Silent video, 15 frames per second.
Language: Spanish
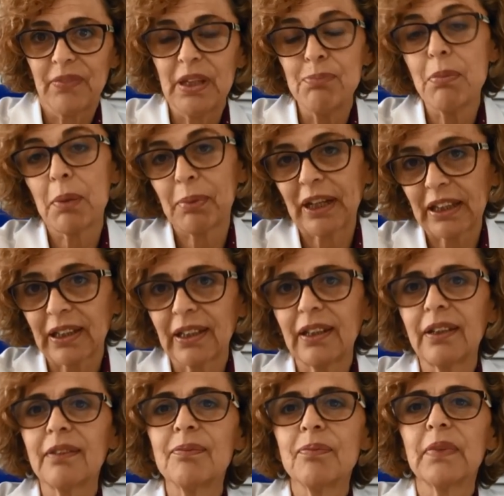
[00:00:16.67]
Inma
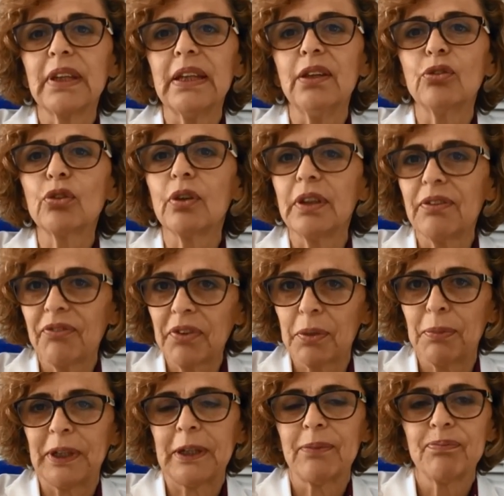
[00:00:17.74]
Perteguer, y soy
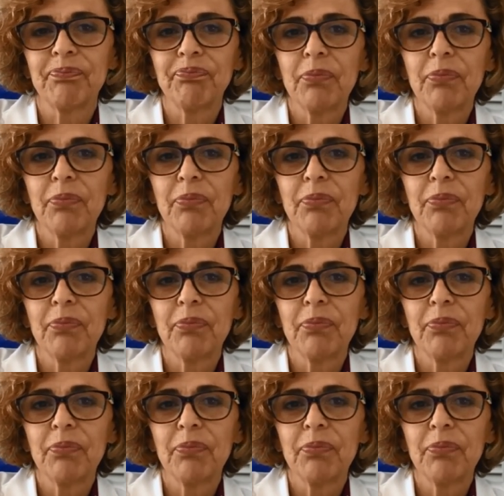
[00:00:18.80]
enfermera.